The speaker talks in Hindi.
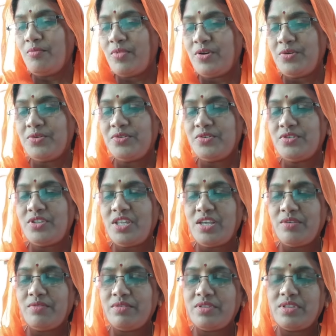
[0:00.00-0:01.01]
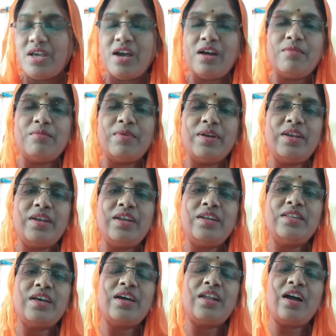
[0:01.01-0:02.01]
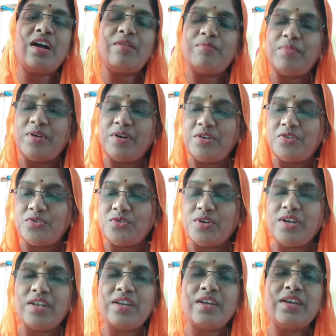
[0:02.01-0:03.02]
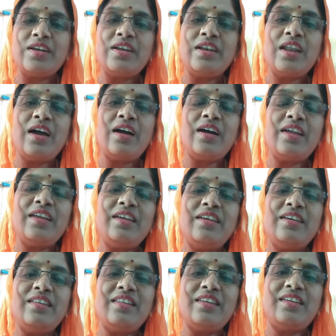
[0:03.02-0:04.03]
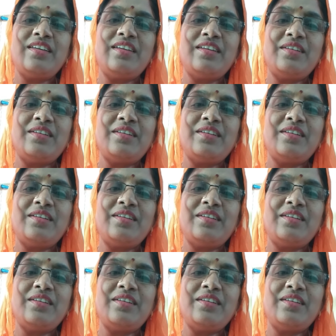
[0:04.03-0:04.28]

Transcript: मनुज देवता बने धरा पर स्वर्ग लाए रे